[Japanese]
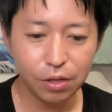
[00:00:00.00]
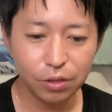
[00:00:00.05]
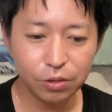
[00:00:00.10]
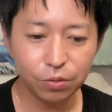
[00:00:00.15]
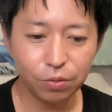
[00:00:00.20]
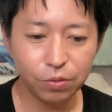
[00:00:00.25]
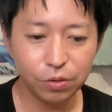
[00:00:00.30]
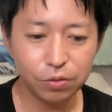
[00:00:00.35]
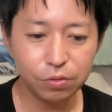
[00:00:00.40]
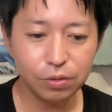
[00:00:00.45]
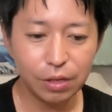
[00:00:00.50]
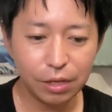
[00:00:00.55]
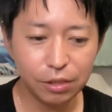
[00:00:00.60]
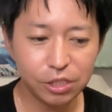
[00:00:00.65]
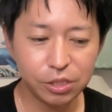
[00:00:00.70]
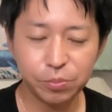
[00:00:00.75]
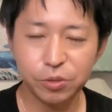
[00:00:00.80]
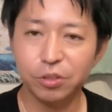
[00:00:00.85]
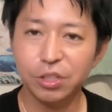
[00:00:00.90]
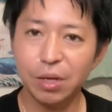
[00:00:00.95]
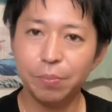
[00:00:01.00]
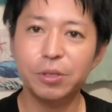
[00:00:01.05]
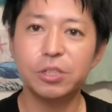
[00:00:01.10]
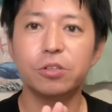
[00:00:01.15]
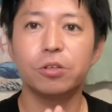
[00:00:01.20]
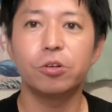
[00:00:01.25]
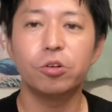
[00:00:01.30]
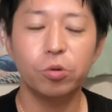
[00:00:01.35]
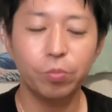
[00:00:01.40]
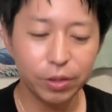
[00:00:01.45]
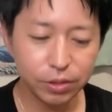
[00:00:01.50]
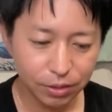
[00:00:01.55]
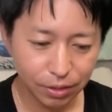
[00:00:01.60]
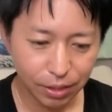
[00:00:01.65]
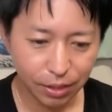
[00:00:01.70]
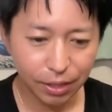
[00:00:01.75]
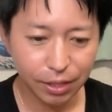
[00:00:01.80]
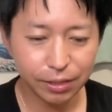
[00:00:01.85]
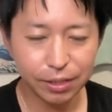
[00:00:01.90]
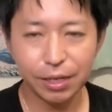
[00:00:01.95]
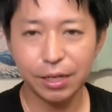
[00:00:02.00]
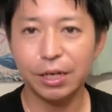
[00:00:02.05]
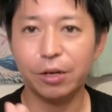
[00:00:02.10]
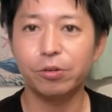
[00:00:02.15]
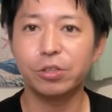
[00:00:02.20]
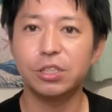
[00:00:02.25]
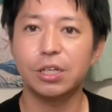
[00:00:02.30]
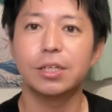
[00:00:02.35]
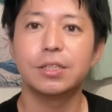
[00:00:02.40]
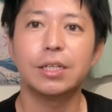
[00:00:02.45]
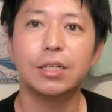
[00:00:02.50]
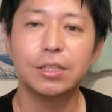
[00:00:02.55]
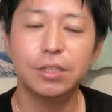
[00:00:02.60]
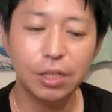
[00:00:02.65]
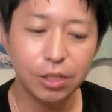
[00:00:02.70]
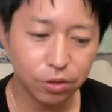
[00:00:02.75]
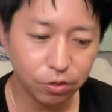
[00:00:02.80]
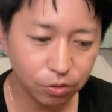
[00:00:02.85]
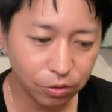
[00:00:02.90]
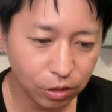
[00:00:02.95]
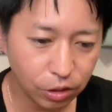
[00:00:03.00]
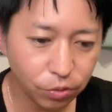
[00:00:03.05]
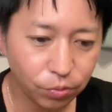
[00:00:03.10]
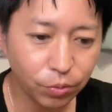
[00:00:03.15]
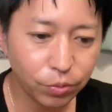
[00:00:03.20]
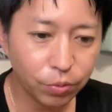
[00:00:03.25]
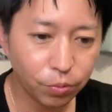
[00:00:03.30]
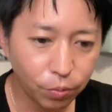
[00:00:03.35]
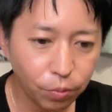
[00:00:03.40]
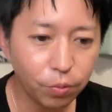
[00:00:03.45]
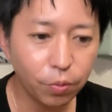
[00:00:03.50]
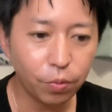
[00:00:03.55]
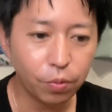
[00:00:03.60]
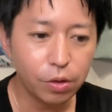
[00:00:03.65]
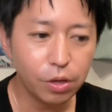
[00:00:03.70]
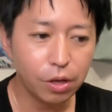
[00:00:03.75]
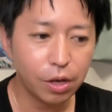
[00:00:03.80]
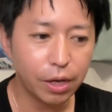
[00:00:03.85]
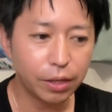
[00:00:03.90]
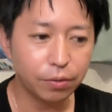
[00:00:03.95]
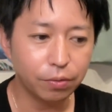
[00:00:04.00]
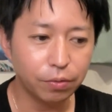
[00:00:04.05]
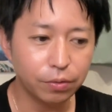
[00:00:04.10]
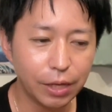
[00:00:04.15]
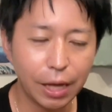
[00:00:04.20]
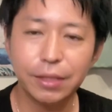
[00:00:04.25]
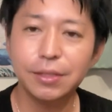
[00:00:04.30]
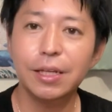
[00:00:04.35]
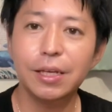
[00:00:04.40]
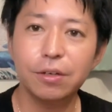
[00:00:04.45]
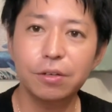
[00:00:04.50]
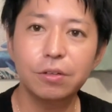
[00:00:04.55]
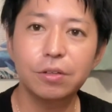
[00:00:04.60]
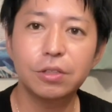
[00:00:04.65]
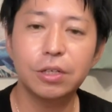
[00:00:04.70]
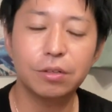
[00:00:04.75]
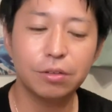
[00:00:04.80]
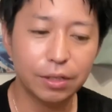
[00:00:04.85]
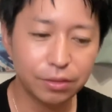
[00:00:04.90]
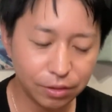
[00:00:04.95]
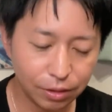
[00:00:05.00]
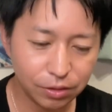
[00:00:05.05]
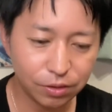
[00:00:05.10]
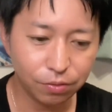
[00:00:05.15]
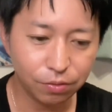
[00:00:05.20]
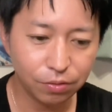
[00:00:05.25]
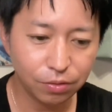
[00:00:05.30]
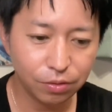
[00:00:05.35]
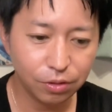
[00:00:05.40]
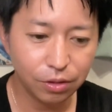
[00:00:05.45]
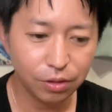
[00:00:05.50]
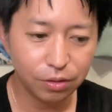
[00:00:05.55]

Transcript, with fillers: そういうね自分の魂を喜ばせながら誰かを幸せにしていくっていうことをあのやっていくっていうのがあるんですよ。